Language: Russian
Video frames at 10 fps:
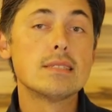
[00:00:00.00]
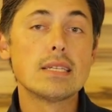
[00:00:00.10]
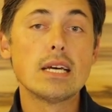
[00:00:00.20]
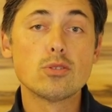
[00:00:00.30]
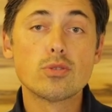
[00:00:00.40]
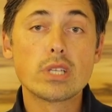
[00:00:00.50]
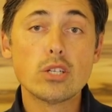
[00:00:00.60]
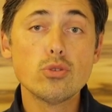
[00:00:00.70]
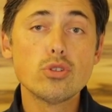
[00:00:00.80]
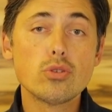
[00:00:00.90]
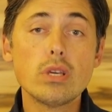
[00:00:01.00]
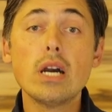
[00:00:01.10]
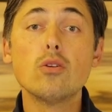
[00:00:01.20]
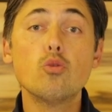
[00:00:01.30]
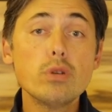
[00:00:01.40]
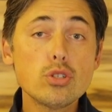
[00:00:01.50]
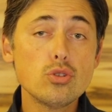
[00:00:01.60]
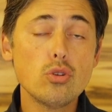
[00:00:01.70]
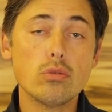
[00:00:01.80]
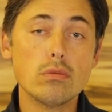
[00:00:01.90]
Сразу скажу, что я
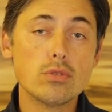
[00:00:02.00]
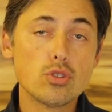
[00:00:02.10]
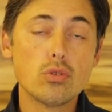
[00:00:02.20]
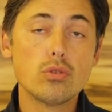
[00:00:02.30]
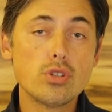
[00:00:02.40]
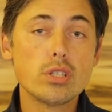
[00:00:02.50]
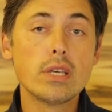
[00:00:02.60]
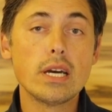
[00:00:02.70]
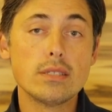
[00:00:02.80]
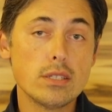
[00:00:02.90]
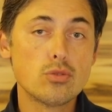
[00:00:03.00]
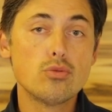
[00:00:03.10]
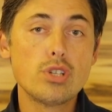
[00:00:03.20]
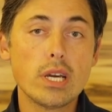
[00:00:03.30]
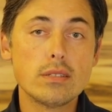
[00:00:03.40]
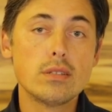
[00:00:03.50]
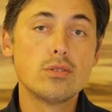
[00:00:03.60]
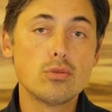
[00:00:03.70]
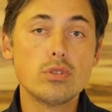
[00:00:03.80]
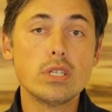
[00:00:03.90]
убежден, что читать и изучать
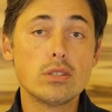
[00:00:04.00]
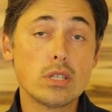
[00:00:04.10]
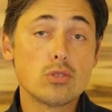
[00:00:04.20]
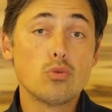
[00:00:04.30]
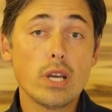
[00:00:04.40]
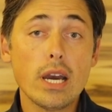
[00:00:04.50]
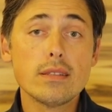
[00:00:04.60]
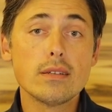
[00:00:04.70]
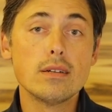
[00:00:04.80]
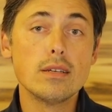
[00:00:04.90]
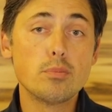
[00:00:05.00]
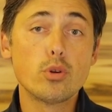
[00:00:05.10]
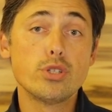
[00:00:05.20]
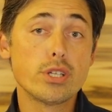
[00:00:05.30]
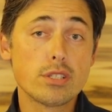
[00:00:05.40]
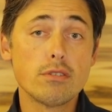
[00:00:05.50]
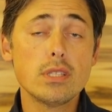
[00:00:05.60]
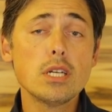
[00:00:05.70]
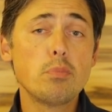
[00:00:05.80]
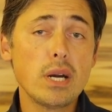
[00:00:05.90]
труды Тертулиана и прочих
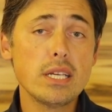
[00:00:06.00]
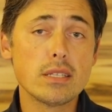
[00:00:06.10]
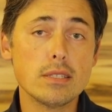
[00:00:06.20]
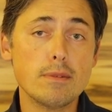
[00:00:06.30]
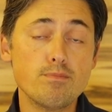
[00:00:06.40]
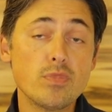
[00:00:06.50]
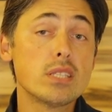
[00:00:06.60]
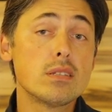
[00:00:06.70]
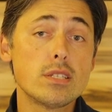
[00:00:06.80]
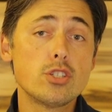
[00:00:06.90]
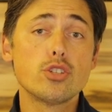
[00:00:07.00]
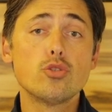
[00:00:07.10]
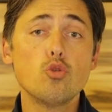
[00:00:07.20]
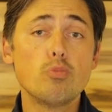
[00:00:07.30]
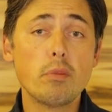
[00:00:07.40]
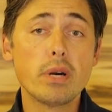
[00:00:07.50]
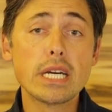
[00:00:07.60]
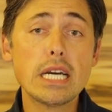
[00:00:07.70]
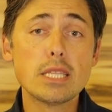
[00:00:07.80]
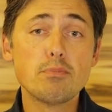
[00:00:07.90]
святых полезно. Это зачастую
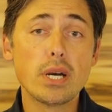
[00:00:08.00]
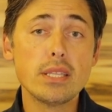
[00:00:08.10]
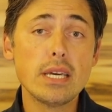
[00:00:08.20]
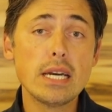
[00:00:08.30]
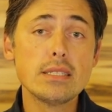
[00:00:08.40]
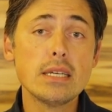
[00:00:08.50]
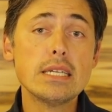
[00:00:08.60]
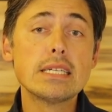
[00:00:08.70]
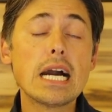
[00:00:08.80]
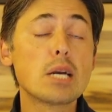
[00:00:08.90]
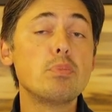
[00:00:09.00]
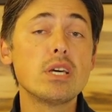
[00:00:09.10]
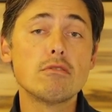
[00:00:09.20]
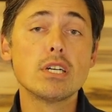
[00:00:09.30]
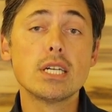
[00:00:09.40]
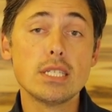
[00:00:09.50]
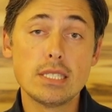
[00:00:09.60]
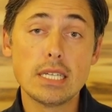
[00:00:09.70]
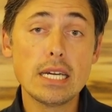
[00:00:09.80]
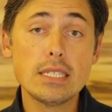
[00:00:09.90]
помогает понять, как первые
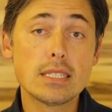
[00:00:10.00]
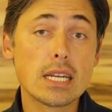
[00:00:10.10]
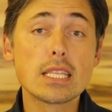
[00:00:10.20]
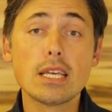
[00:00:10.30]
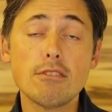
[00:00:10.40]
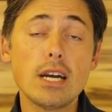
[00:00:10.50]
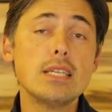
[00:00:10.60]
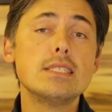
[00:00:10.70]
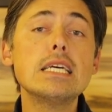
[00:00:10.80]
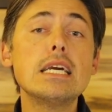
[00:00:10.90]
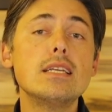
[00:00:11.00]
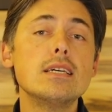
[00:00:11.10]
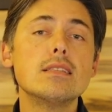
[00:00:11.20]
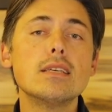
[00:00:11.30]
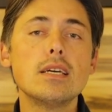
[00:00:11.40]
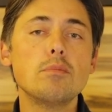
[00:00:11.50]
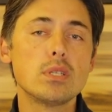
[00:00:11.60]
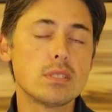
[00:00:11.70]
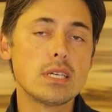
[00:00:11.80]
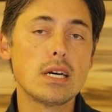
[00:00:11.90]
христиане трактовали те или иные
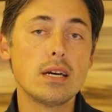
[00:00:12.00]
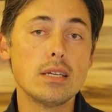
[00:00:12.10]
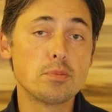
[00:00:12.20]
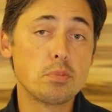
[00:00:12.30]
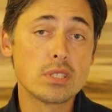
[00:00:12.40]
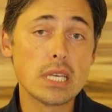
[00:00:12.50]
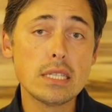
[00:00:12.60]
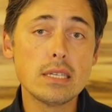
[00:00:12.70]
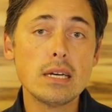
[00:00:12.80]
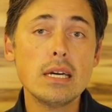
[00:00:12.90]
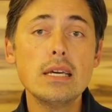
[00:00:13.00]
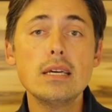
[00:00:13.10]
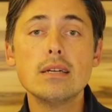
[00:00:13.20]
места из Писания –